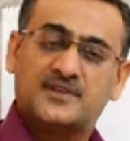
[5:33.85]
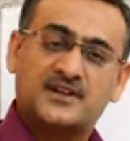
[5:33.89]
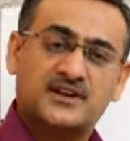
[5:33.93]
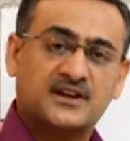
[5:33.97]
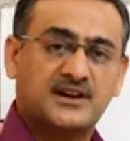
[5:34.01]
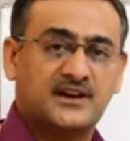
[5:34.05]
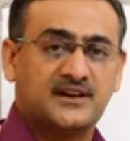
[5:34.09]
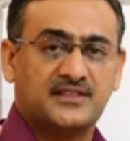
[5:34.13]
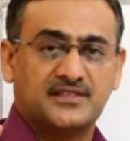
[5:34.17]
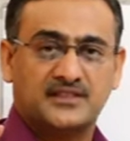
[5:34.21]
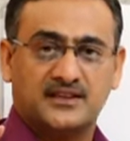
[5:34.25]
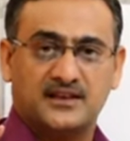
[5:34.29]

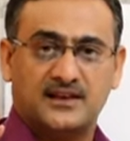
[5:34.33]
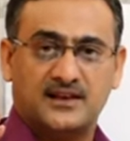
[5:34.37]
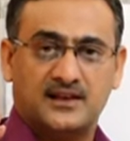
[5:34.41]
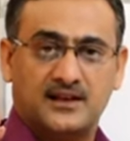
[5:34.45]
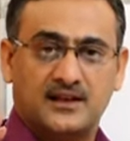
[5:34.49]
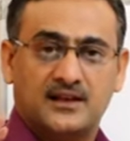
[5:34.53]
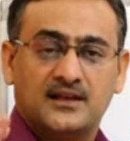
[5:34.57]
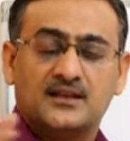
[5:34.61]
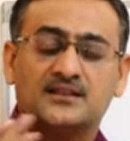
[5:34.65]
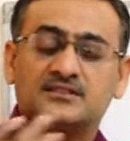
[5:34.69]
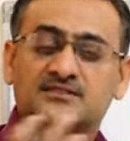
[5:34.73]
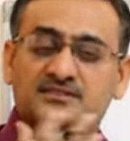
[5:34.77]
करते हैं
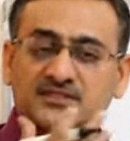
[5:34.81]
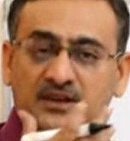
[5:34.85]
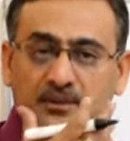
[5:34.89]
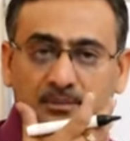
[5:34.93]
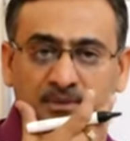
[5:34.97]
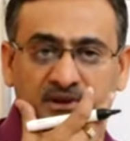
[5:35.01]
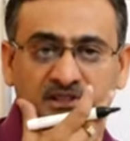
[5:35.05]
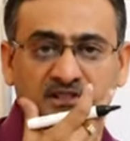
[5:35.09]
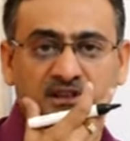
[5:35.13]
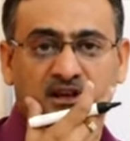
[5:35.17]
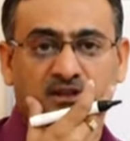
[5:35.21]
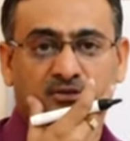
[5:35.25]

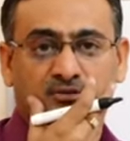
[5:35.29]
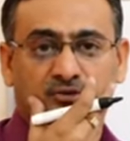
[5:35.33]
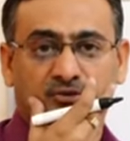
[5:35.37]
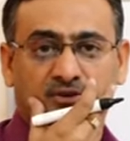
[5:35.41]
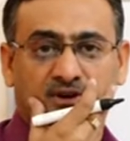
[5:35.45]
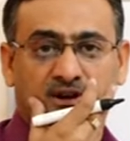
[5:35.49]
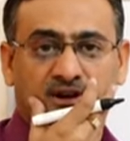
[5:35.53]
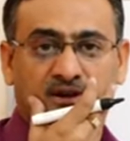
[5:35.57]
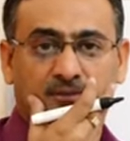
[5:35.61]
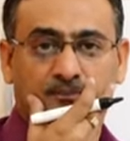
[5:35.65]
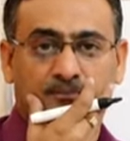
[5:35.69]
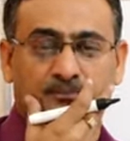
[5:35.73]
सभी दांतों
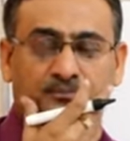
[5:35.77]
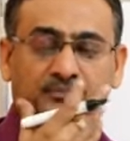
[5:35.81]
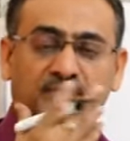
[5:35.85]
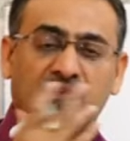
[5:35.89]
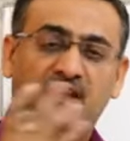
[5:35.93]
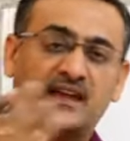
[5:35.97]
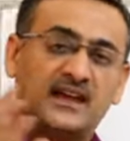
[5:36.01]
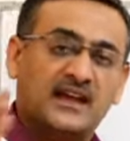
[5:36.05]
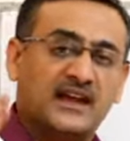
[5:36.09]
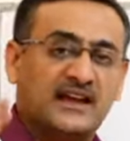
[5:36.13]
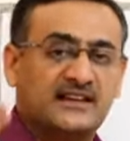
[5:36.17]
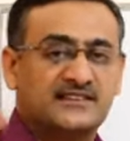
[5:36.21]
का
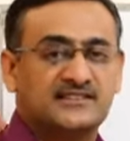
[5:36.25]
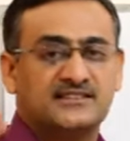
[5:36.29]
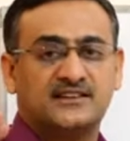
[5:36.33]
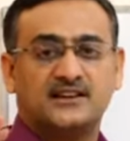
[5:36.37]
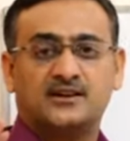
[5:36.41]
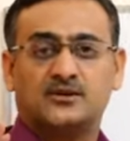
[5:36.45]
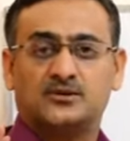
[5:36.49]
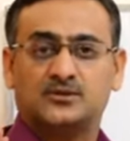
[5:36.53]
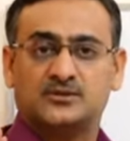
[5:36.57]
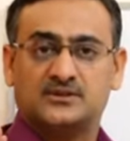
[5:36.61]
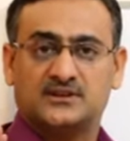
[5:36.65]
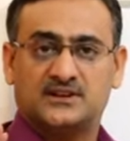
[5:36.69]
एक्सरा
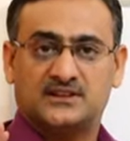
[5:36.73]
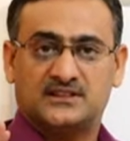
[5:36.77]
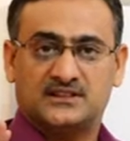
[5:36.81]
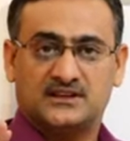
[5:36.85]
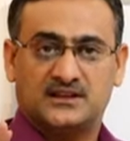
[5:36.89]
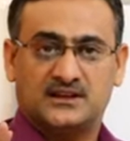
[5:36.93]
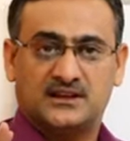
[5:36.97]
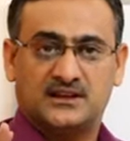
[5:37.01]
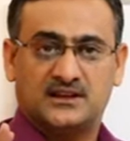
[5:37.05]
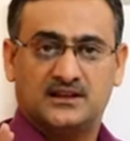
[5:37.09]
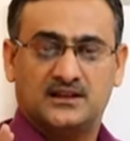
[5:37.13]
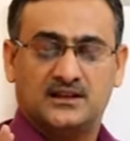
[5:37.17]
हो जाता
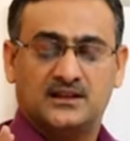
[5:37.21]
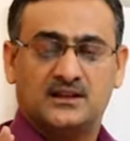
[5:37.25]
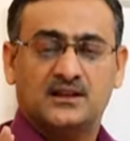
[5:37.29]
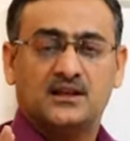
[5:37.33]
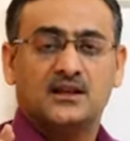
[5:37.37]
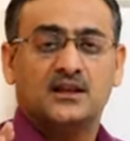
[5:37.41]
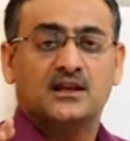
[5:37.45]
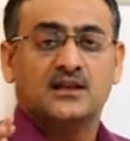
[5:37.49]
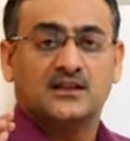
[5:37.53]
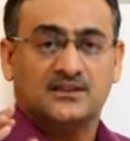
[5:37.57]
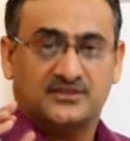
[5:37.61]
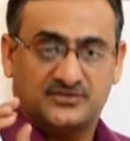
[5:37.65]
है
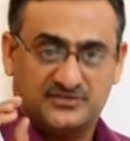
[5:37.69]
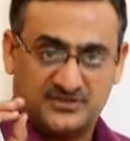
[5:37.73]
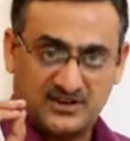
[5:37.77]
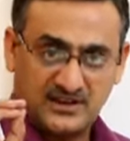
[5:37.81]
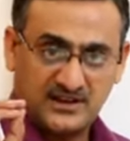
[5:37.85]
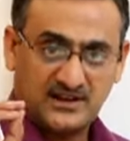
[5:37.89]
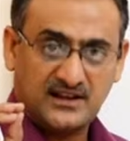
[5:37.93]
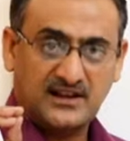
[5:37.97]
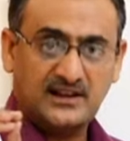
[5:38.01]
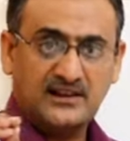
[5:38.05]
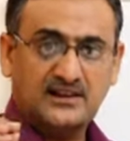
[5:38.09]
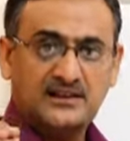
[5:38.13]

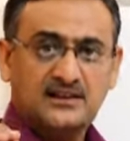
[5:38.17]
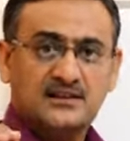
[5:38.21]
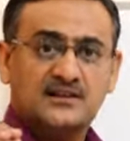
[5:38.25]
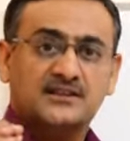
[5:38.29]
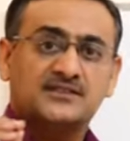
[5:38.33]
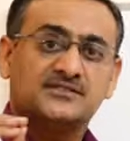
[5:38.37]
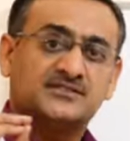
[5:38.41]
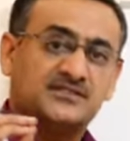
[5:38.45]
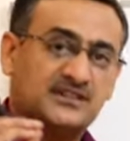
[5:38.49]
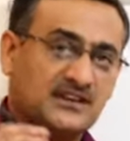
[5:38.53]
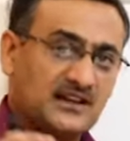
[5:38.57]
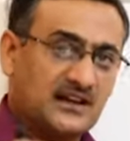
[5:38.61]
सिंगल
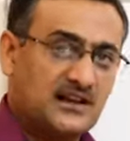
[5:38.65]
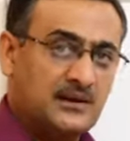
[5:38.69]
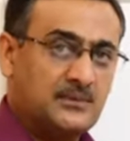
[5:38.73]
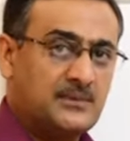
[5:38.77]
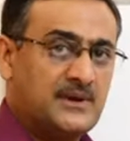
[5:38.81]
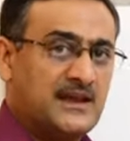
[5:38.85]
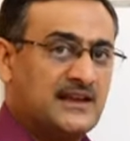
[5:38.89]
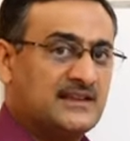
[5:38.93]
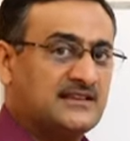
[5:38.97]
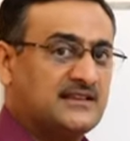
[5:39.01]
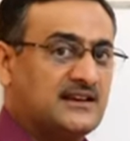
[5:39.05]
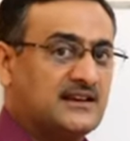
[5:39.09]
सिंगल भी
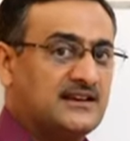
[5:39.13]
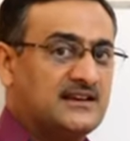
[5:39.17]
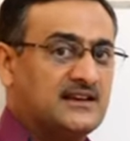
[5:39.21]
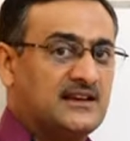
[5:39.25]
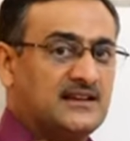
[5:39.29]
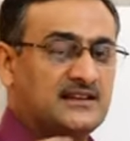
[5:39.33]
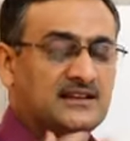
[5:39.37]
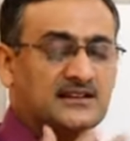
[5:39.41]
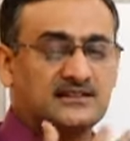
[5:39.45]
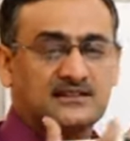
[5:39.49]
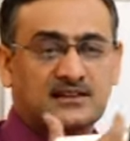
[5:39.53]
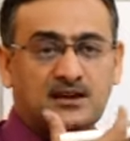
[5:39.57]
एक्सरा किया
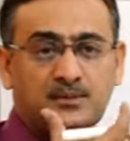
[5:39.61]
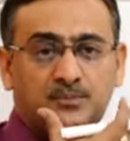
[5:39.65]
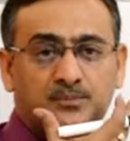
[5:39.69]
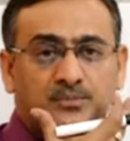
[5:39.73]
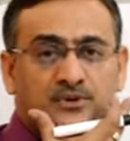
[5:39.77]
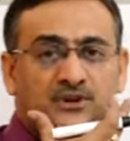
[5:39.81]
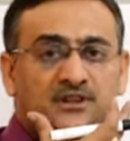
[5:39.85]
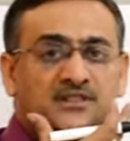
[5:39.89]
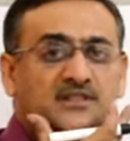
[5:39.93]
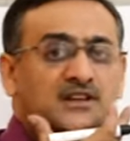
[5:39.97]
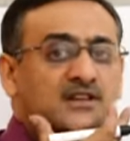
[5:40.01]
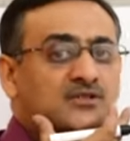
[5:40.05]
जाता है
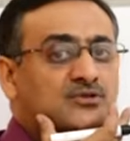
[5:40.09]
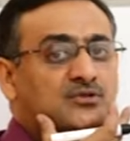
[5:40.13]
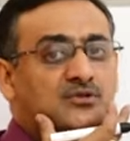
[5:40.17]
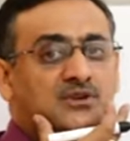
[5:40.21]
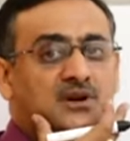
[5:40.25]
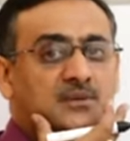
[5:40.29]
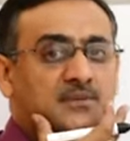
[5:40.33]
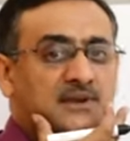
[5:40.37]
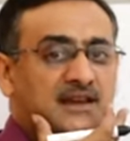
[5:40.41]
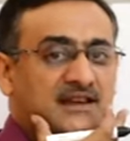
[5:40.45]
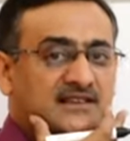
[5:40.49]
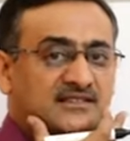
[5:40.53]
पूरे दांतों
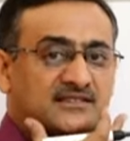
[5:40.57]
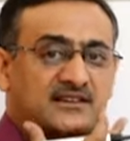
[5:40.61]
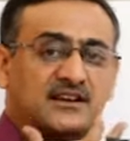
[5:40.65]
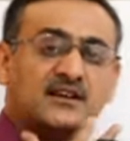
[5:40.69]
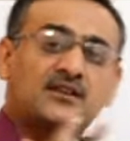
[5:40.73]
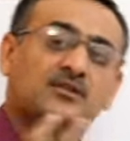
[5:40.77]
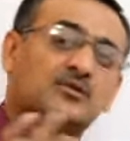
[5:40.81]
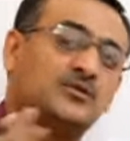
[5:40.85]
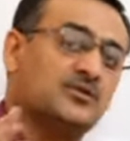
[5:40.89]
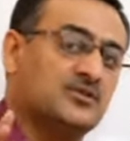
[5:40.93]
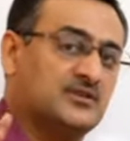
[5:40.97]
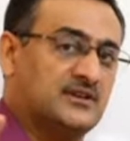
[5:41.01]
का भी एक्सरा
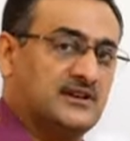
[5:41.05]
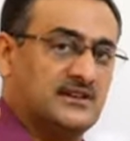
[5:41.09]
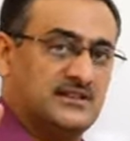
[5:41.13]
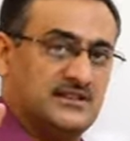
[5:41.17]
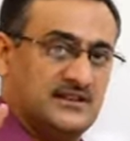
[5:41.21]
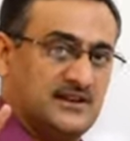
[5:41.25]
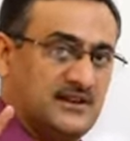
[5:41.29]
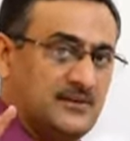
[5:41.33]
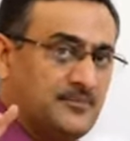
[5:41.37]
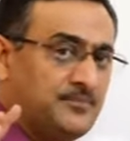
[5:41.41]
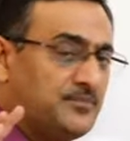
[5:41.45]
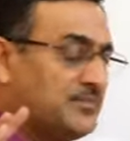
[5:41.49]
हो
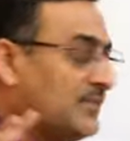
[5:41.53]
जाता है